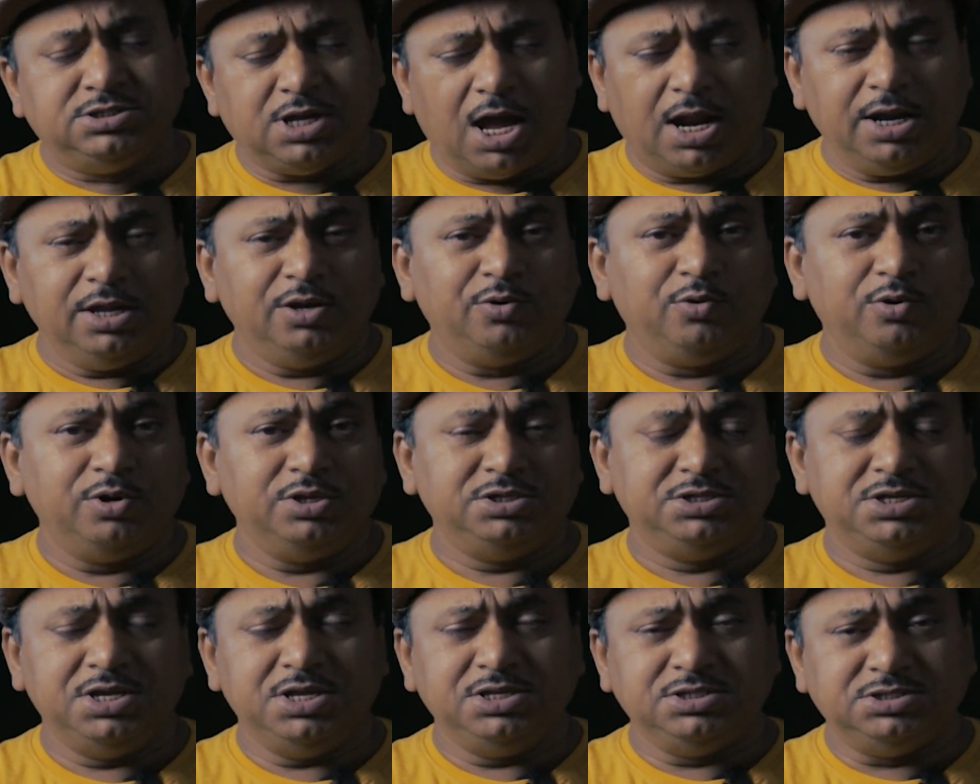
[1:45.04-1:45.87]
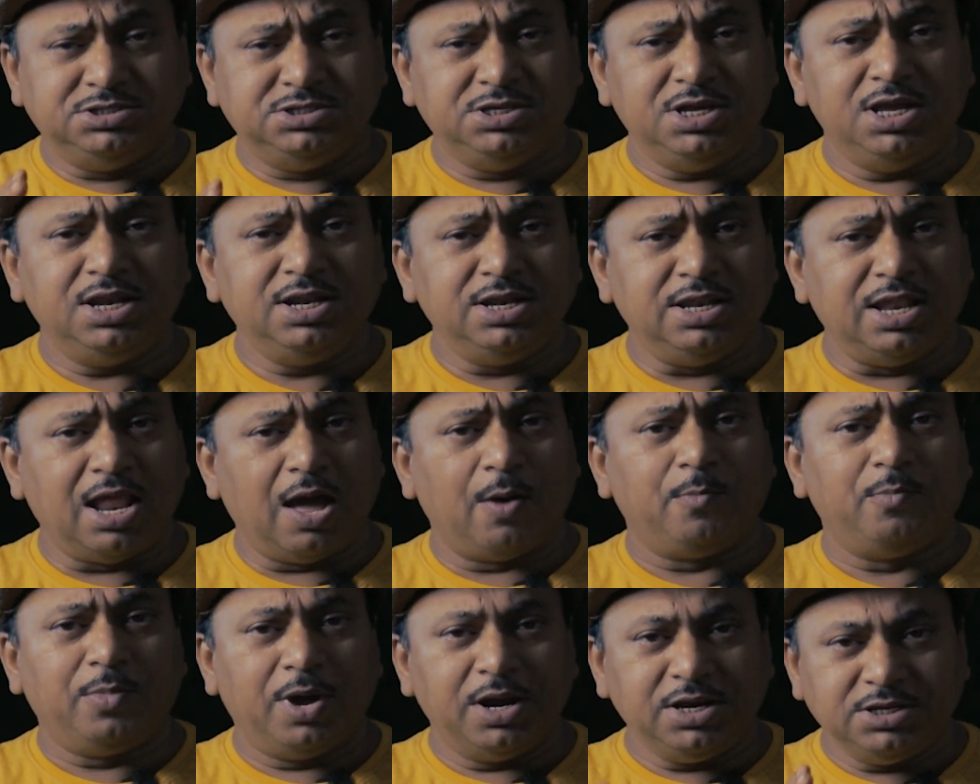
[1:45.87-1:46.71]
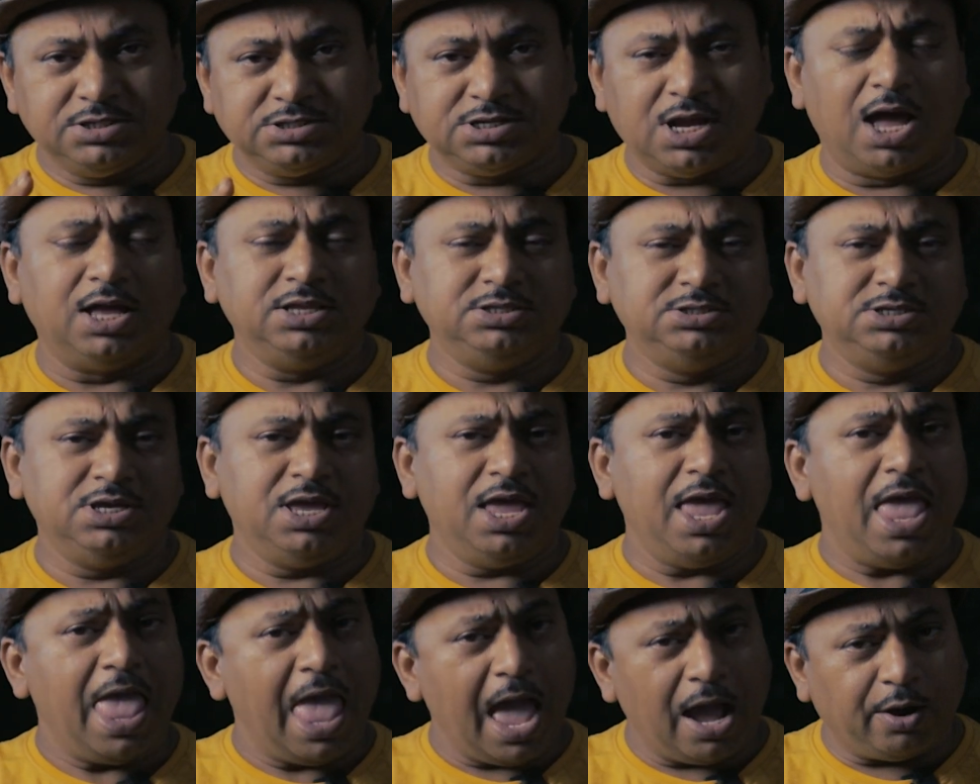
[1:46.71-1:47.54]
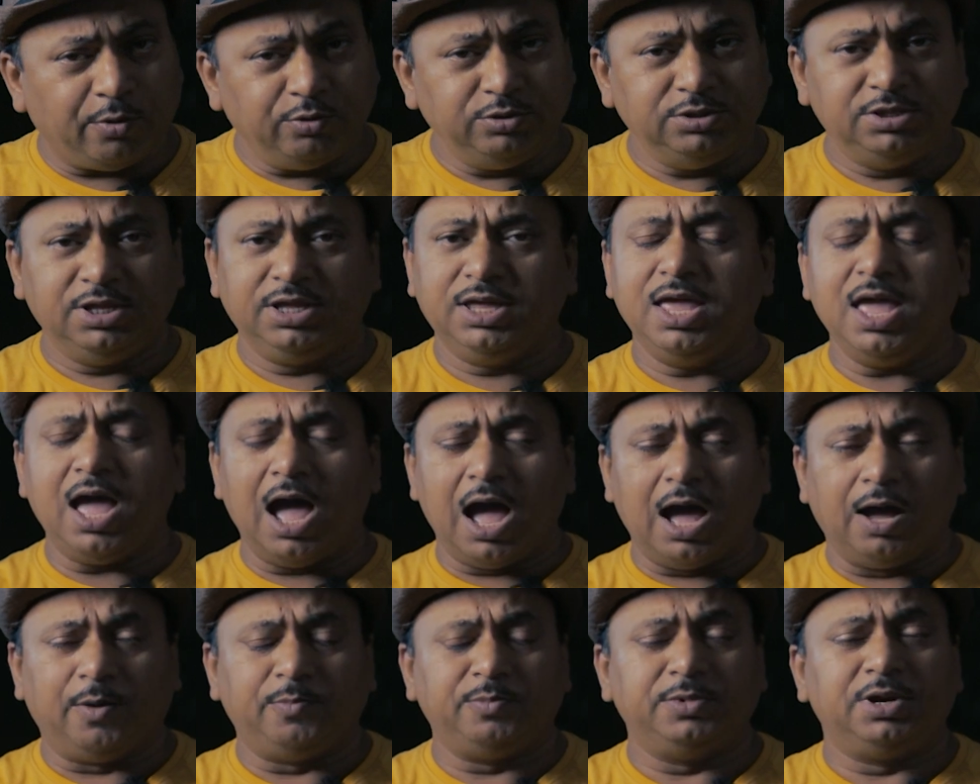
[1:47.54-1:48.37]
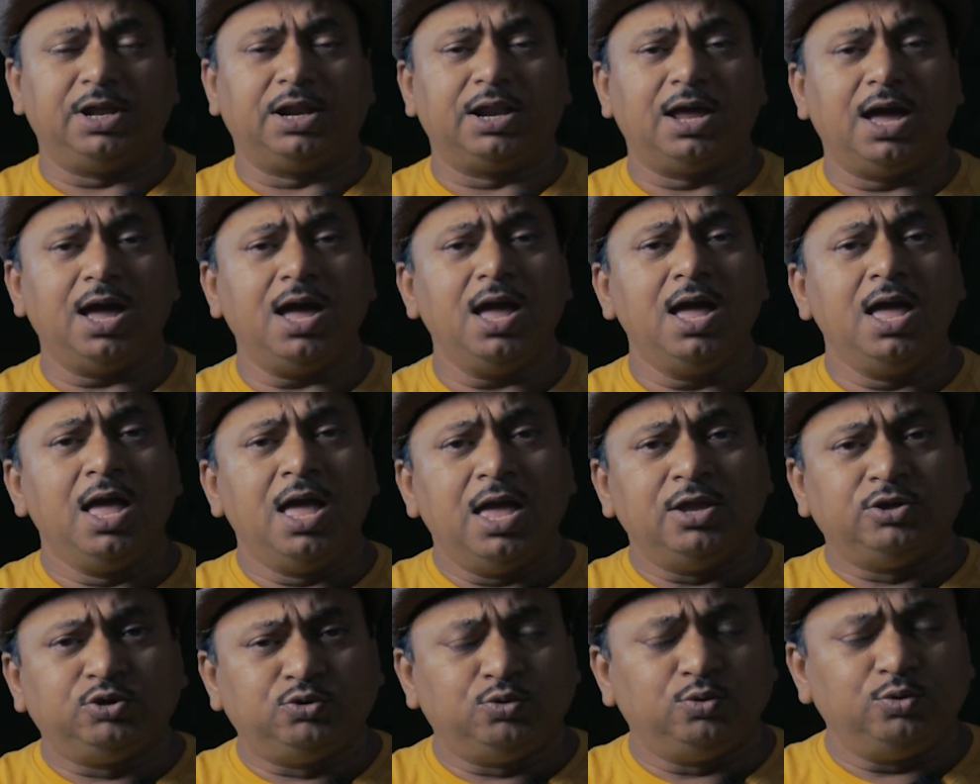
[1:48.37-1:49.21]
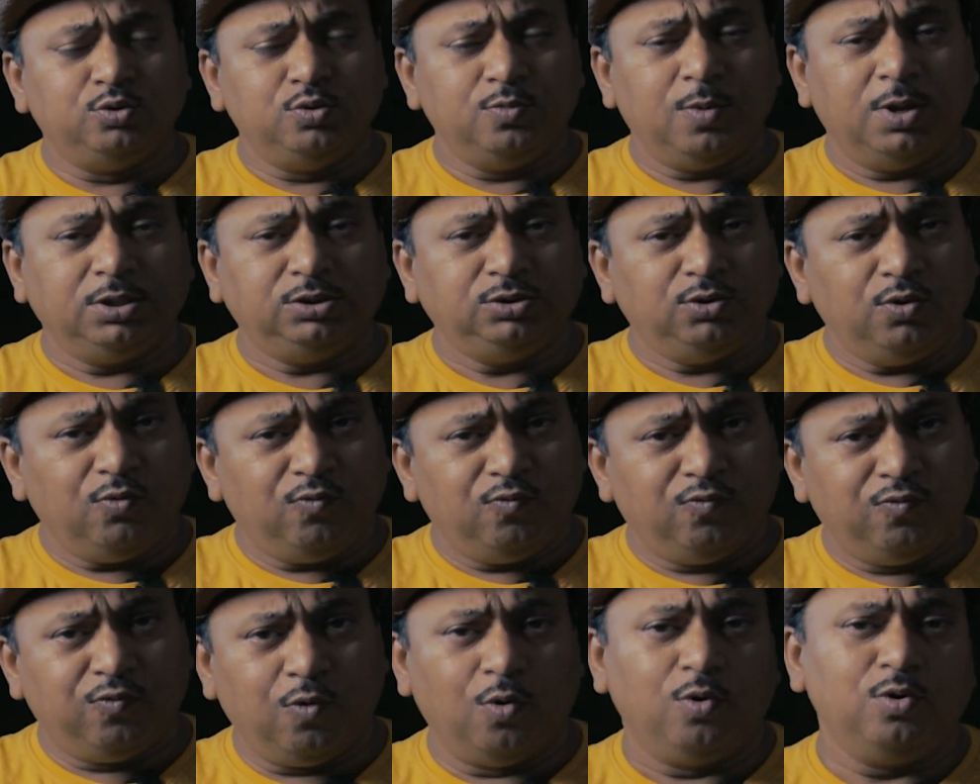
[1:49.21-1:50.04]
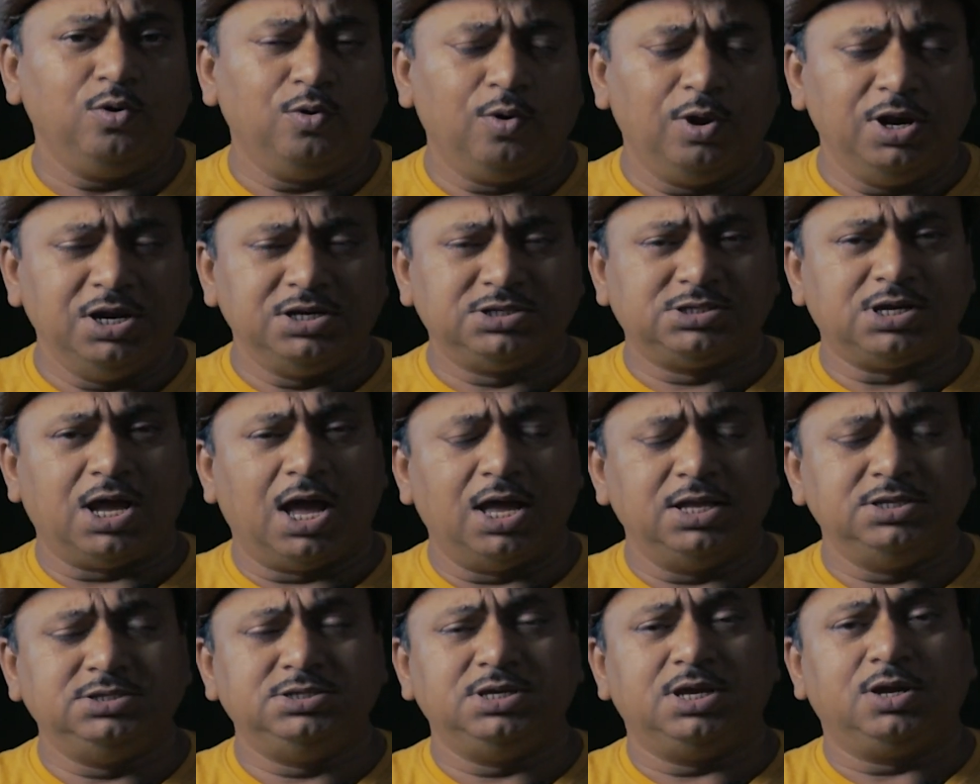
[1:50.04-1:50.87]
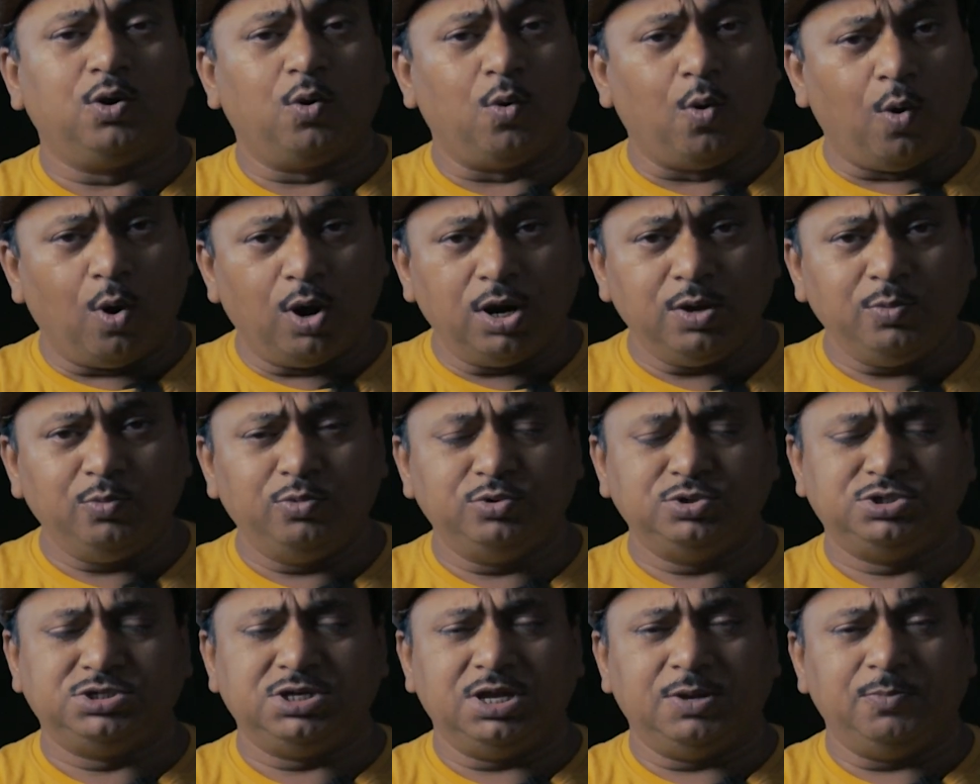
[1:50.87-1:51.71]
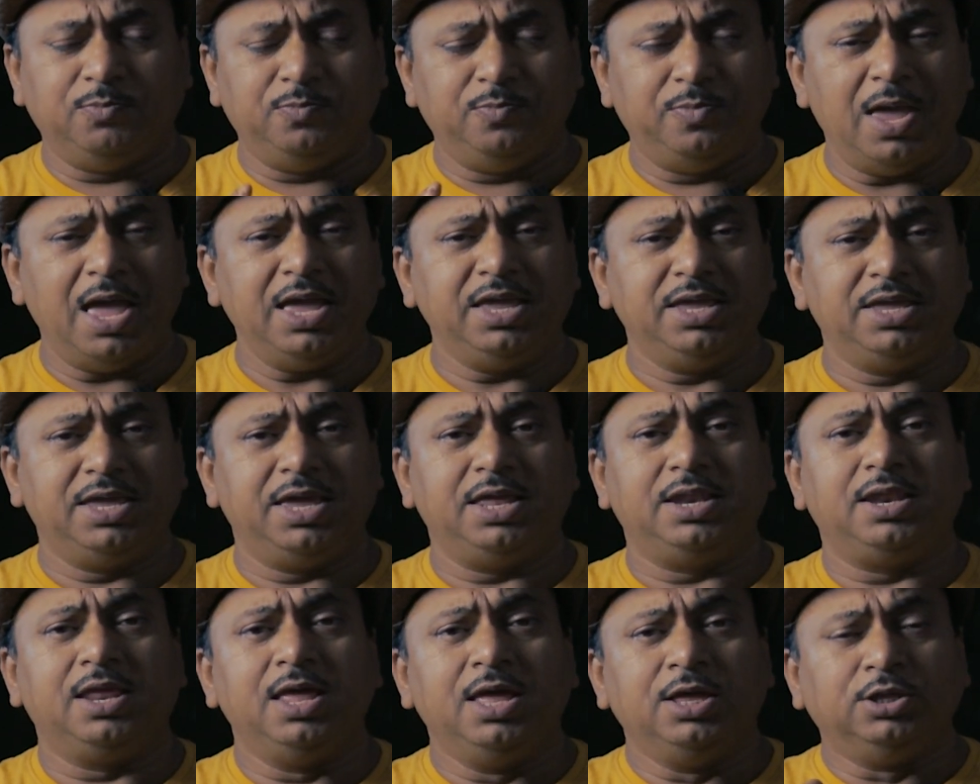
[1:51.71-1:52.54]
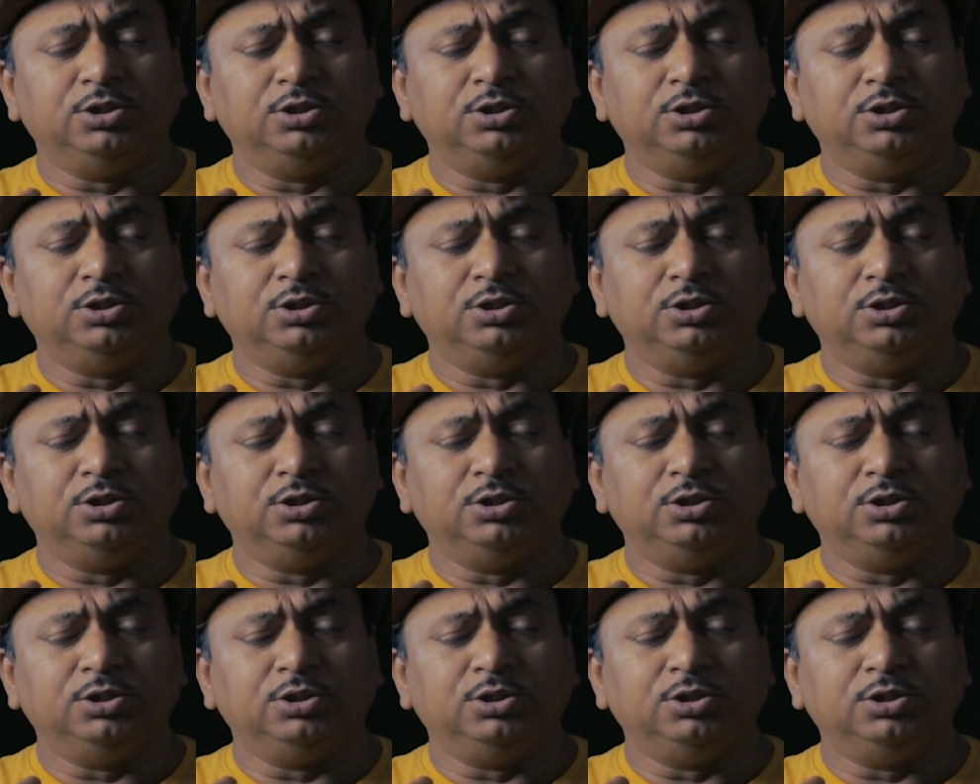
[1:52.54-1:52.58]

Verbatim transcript: জারি করেছে যে নাম্বারের সাহায্যে এখন থেকে আপনারা শুধুমাত্র ফোন কলের সাহায্যে ঘরে বসে ব্যাংকের